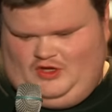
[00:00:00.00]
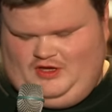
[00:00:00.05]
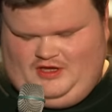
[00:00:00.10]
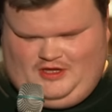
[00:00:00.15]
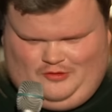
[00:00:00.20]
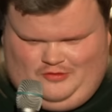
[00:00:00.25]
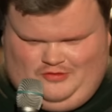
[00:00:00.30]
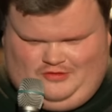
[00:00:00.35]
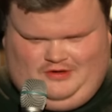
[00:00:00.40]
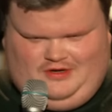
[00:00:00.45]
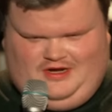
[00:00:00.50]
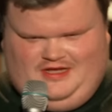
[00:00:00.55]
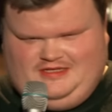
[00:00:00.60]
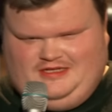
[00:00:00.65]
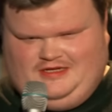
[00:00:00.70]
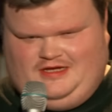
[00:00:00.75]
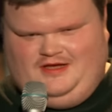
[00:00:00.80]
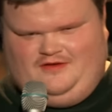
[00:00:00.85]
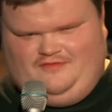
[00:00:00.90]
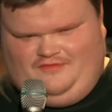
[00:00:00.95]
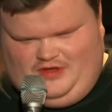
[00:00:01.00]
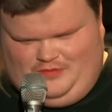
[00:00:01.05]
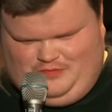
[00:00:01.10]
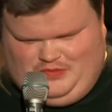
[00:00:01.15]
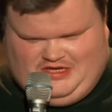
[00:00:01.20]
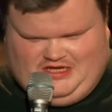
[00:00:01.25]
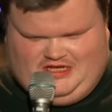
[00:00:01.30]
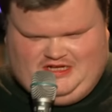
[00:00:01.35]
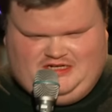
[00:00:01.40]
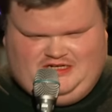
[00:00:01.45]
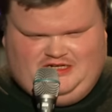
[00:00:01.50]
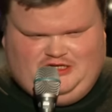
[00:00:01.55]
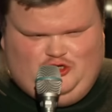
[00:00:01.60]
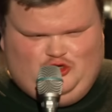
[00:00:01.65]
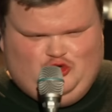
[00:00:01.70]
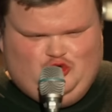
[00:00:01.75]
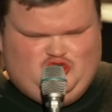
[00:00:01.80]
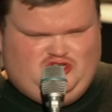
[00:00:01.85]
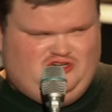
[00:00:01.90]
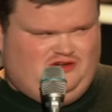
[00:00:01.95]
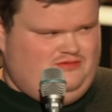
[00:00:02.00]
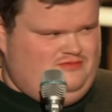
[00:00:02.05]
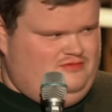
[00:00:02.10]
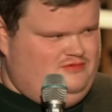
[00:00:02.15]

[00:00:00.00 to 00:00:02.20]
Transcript: Ich habe einen Klassiker, wer pinkelt in die Dusche?